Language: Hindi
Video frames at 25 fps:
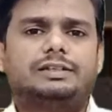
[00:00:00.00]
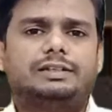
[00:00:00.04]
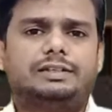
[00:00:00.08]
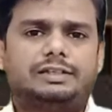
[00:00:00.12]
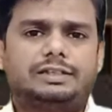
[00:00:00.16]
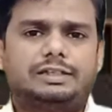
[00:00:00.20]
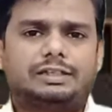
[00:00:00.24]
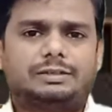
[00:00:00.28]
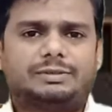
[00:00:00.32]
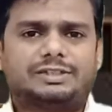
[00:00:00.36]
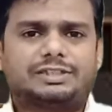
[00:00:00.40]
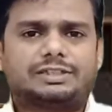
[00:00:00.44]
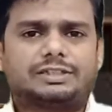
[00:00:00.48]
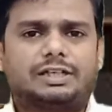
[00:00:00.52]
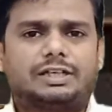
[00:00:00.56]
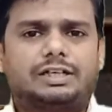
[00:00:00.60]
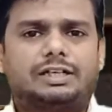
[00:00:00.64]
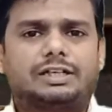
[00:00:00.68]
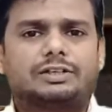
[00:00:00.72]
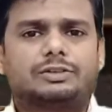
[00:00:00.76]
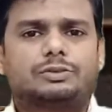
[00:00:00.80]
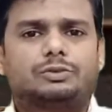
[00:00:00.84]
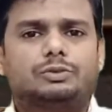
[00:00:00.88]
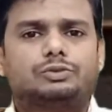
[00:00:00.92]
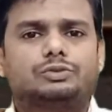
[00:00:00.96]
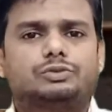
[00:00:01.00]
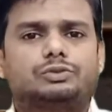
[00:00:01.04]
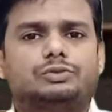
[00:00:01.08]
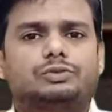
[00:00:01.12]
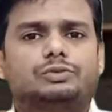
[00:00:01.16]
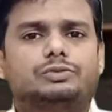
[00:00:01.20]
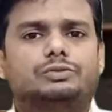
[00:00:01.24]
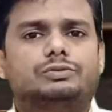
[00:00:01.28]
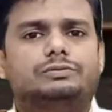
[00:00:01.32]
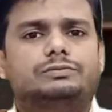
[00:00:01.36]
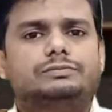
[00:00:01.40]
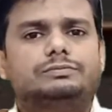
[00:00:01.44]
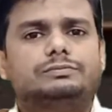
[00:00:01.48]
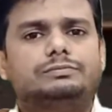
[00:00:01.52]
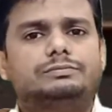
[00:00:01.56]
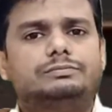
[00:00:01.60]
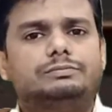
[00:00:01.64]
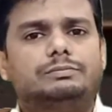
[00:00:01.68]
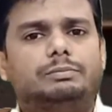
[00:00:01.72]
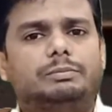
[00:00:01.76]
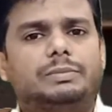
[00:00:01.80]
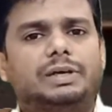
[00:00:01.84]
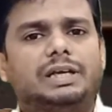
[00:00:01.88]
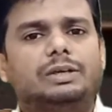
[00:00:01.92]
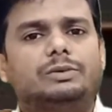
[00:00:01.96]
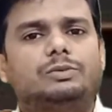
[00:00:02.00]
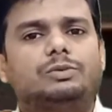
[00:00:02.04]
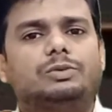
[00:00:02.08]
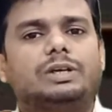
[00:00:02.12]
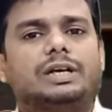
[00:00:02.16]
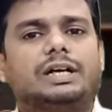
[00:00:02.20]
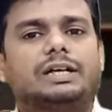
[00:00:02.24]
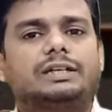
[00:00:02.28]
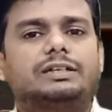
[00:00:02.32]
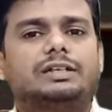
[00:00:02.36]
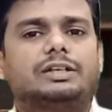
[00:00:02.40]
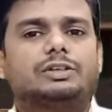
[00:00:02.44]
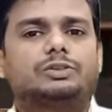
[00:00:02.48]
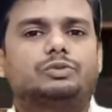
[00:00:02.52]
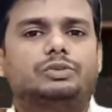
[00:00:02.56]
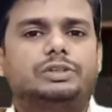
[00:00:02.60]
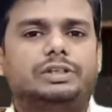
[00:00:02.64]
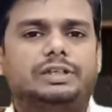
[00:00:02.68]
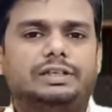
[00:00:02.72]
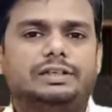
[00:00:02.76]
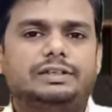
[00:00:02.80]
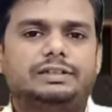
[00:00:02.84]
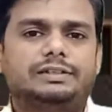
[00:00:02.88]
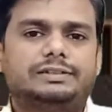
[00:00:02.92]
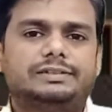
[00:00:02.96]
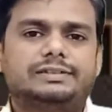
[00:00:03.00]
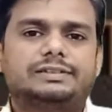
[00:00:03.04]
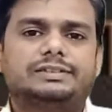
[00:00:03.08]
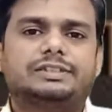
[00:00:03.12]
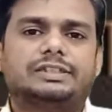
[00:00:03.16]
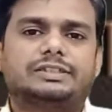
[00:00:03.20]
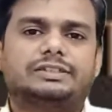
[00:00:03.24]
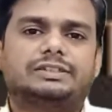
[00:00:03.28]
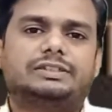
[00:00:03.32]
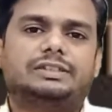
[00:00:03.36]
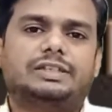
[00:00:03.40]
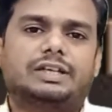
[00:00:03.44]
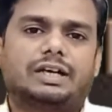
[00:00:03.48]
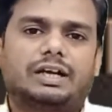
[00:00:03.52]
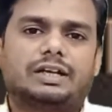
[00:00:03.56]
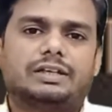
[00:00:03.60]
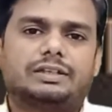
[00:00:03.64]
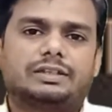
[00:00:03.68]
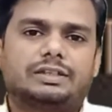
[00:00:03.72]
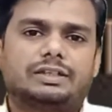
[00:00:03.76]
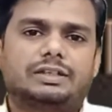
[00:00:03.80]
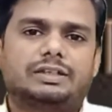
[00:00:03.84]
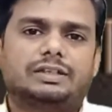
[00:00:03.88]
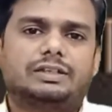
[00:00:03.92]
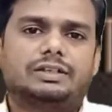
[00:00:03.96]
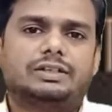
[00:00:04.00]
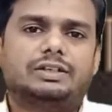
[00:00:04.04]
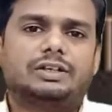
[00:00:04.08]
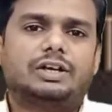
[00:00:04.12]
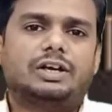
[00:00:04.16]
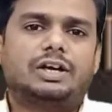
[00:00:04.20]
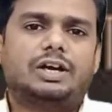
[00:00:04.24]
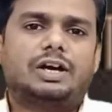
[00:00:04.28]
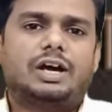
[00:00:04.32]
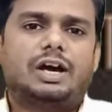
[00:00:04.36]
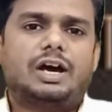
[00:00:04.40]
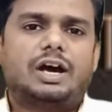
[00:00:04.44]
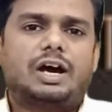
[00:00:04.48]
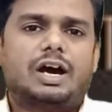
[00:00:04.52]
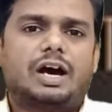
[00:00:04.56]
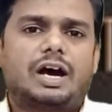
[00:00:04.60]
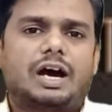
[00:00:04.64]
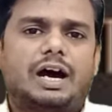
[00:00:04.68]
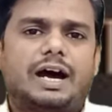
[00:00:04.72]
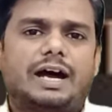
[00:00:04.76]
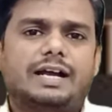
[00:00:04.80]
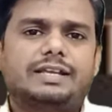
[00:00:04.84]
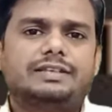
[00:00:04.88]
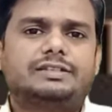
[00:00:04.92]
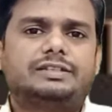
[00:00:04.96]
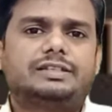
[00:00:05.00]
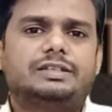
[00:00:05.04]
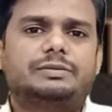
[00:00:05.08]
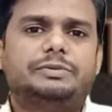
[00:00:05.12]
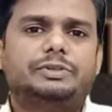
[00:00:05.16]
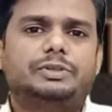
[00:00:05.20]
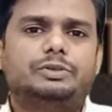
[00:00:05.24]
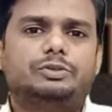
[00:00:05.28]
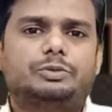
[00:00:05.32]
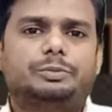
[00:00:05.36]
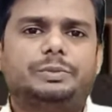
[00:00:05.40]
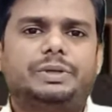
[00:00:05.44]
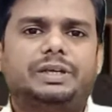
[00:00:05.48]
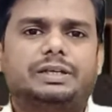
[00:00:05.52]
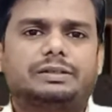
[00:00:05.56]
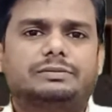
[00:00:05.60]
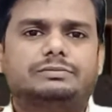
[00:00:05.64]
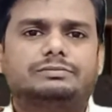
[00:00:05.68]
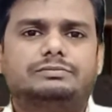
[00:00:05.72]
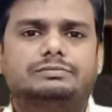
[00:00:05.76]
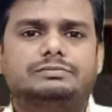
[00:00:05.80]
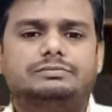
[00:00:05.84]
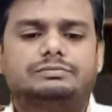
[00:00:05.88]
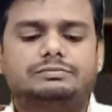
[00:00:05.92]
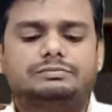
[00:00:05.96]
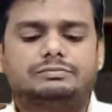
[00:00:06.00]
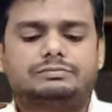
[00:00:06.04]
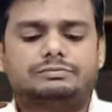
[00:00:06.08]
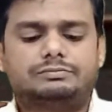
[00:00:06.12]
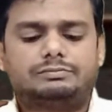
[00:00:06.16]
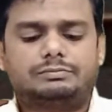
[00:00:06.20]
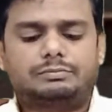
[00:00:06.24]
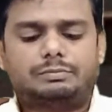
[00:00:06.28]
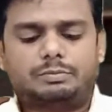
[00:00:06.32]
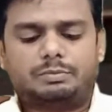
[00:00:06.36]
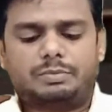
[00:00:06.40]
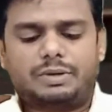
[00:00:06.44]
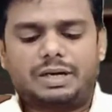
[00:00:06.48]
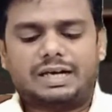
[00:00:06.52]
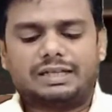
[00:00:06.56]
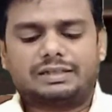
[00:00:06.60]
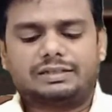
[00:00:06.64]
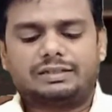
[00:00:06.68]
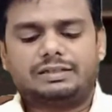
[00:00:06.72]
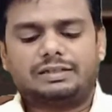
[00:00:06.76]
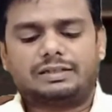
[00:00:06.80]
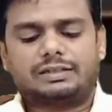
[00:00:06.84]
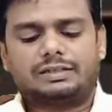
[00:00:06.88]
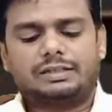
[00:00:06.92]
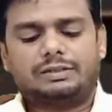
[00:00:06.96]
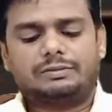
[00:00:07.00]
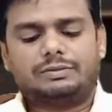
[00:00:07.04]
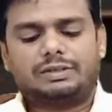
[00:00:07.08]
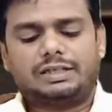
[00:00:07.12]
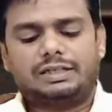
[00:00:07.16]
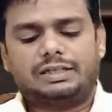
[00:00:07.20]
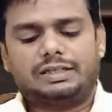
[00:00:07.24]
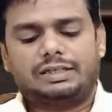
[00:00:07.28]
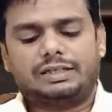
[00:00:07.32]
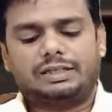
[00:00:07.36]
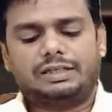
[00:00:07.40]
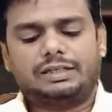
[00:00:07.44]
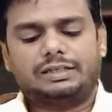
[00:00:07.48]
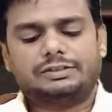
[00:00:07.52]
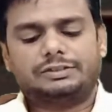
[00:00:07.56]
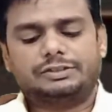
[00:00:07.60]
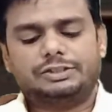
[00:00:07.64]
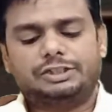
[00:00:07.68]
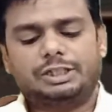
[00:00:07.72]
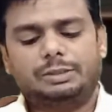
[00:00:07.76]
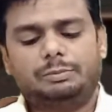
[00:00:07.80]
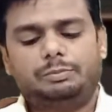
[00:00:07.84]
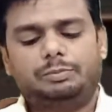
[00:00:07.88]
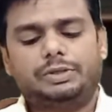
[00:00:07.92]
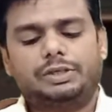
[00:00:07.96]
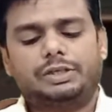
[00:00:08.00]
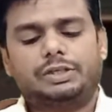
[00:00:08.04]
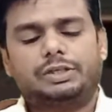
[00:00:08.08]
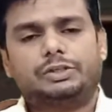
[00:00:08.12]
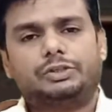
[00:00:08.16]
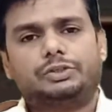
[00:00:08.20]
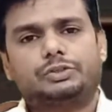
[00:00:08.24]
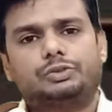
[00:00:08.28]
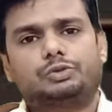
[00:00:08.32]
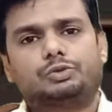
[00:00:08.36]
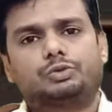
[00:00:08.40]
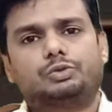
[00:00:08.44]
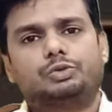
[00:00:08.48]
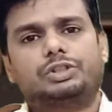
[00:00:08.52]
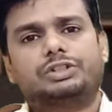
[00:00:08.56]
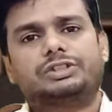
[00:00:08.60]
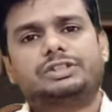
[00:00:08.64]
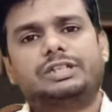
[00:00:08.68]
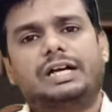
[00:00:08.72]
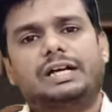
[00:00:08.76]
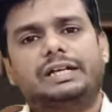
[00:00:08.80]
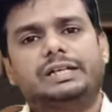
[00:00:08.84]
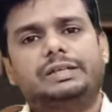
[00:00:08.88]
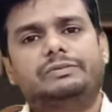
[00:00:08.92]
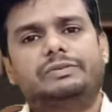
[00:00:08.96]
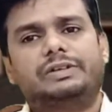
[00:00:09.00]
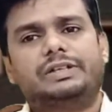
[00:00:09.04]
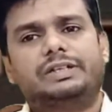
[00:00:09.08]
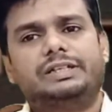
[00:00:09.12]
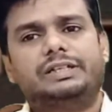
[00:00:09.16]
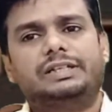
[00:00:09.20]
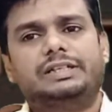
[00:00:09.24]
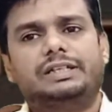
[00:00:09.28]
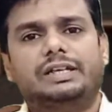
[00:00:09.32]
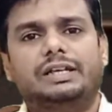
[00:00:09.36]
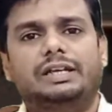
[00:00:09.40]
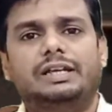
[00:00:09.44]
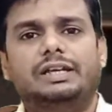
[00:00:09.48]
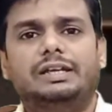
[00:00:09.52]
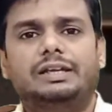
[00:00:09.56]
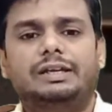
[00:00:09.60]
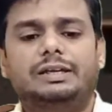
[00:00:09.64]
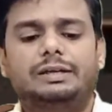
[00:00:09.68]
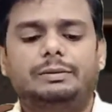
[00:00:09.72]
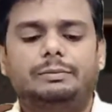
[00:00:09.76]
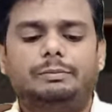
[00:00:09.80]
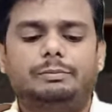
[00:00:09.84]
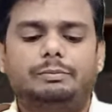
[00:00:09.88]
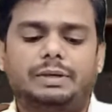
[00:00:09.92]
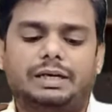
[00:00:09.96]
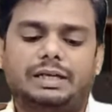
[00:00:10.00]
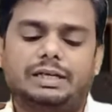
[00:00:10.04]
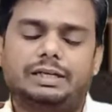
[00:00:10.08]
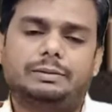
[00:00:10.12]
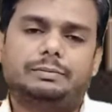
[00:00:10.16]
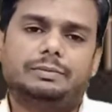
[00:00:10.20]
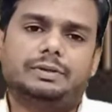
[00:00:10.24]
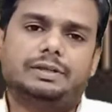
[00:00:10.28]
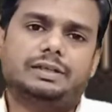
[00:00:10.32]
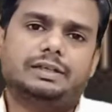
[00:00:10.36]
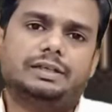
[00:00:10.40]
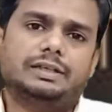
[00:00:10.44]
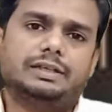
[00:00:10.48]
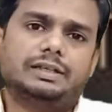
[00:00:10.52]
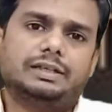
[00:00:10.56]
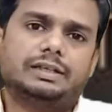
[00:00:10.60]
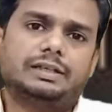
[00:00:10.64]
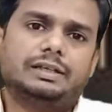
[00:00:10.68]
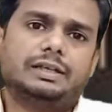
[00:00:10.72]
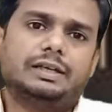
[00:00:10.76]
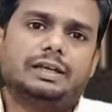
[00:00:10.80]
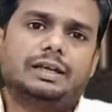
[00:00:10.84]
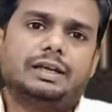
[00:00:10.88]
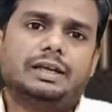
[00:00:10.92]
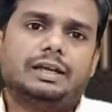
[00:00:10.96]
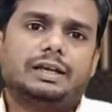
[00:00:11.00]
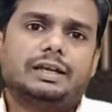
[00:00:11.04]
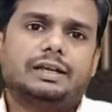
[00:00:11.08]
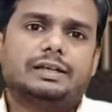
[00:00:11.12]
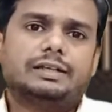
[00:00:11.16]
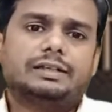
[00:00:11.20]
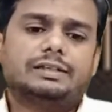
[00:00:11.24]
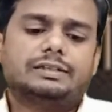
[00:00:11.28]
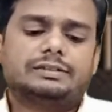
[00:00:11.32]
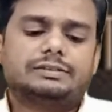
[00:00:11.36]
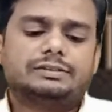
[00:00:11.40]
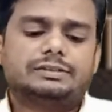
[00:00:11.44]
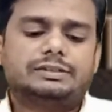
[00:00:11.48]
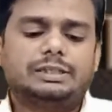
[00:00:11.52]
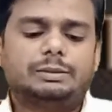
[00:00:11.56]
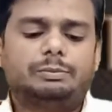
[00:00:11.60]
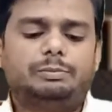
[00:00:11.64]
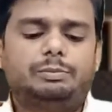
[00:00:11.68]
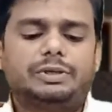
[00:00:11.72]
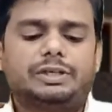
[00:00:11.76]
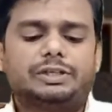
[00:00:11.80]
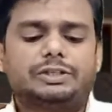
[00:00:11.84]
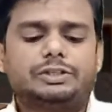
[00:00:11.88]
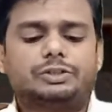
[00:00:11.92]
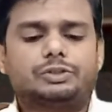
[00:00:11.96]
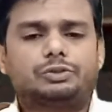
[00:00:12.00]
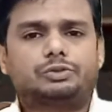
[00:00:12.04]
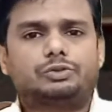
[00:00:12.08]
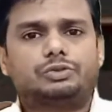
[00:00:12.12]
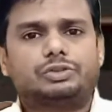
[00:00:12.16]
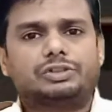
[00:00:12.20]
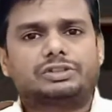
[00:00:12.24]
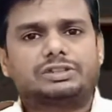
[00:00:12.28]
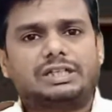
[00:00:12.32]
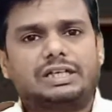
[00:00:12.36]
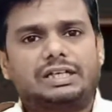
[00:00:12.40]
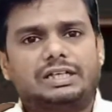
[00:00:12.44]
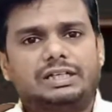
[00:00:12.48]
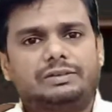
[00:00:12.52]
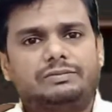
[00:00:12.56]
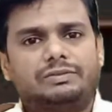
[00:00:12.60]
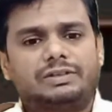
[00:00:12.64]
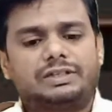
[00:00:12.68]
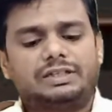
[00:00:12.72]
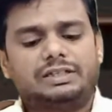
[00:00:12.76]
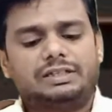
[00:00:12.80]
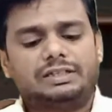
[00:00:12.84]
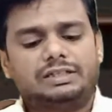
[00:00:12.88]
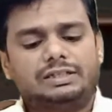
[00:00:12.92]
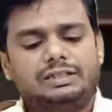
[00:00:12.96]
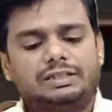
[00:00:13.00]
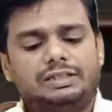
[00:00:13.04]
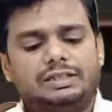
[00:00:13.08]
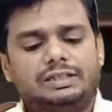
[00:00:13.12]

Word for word: नमस्कार दोस्तों मैं हूं डॉक्टर सुनील सत्यार्थ आज की वीडियो में हम बात करने वाले हैं दिव्य वटी के बारे में दिव्य वटी